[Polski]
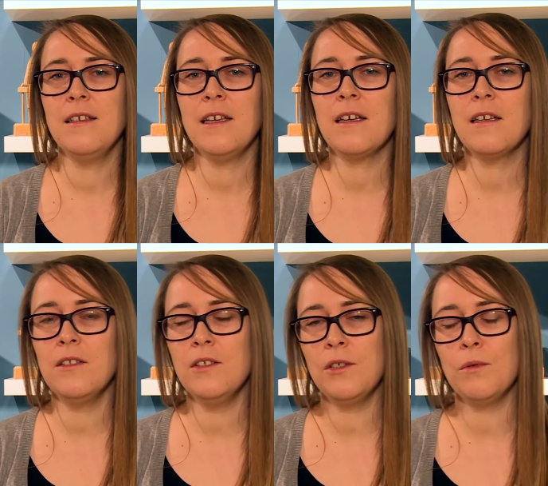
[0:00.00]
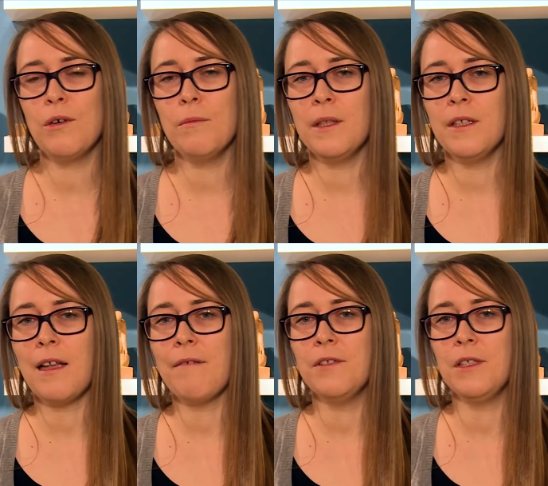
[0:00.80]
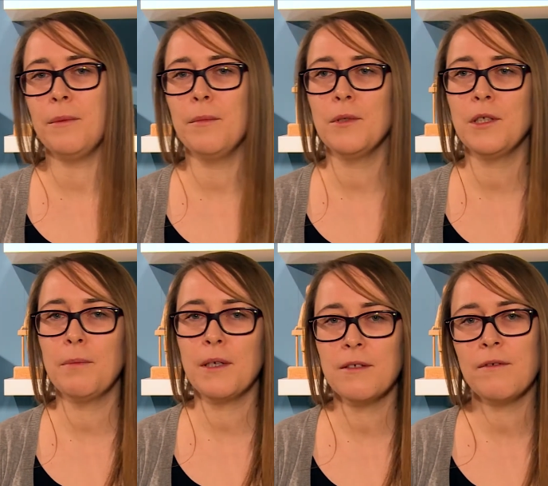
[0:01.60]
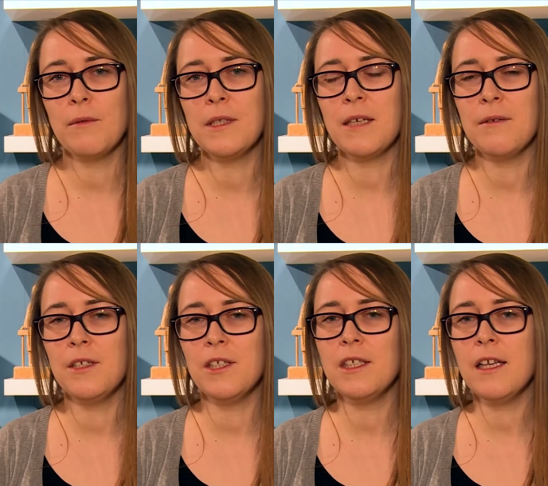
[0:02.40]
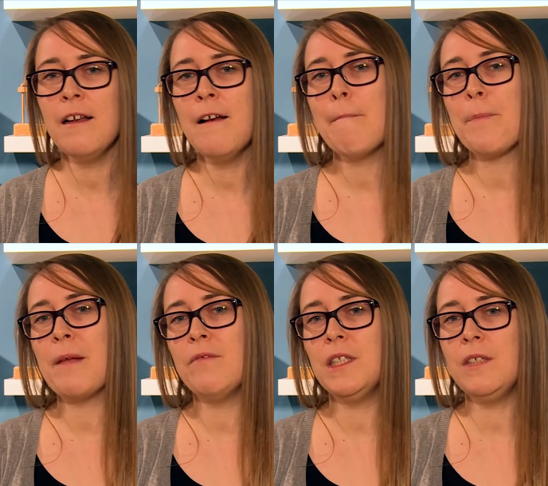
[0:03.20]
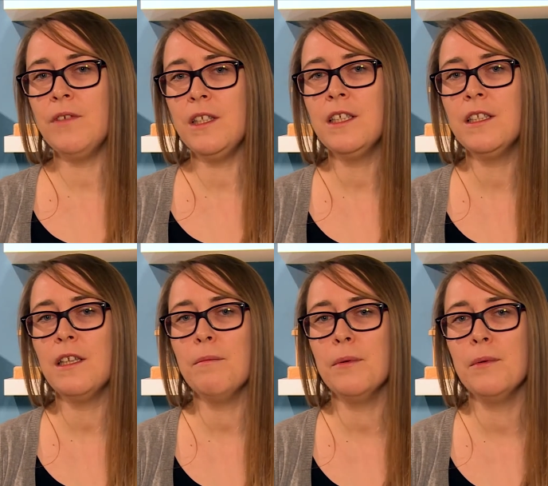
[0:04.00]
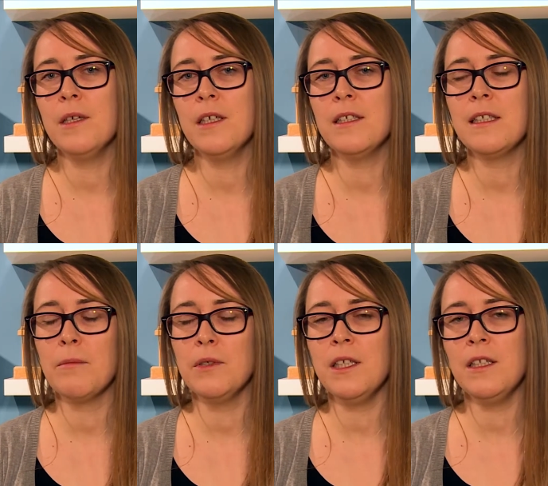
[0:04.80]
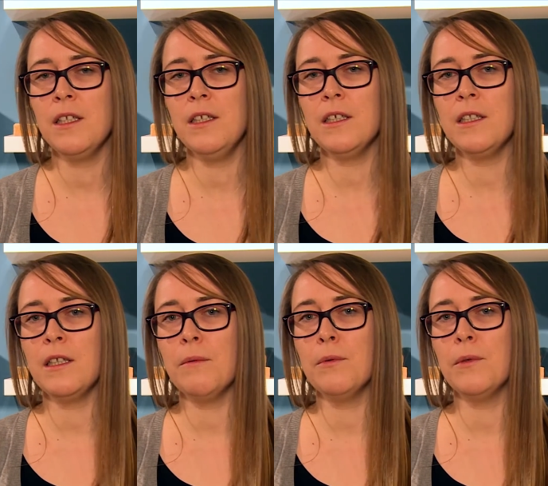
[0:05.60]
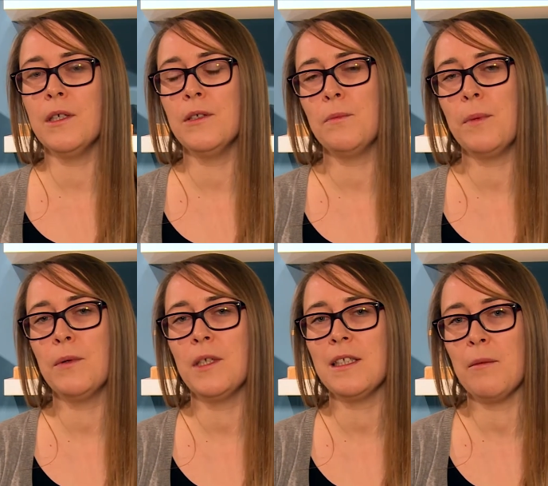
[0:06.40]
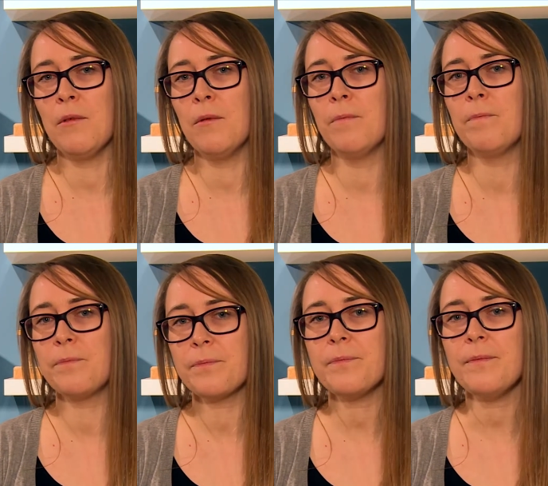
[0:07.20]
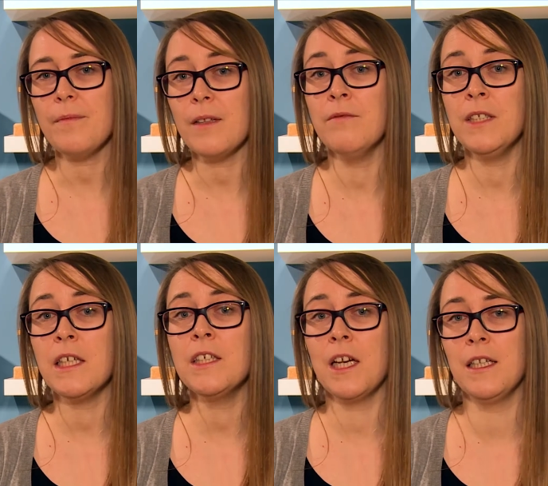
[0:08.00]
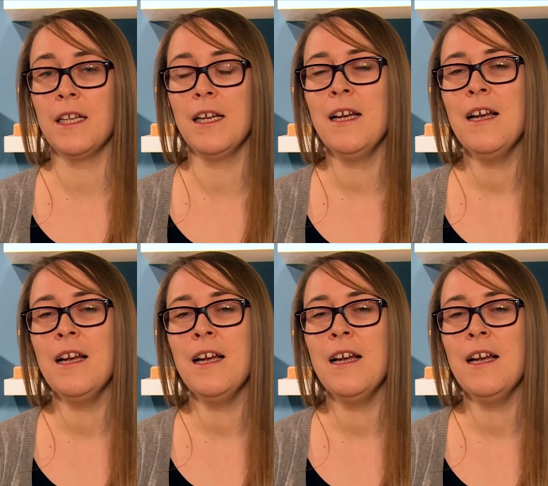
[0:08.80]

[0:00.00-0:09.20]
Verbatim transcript: jak kiedyś żyły kobiety na wsi. Mimo, że pracowały całe życie, to właściwie nigdy nie były samodzielne, nigdy nie były zupełnie samo wystarczalne.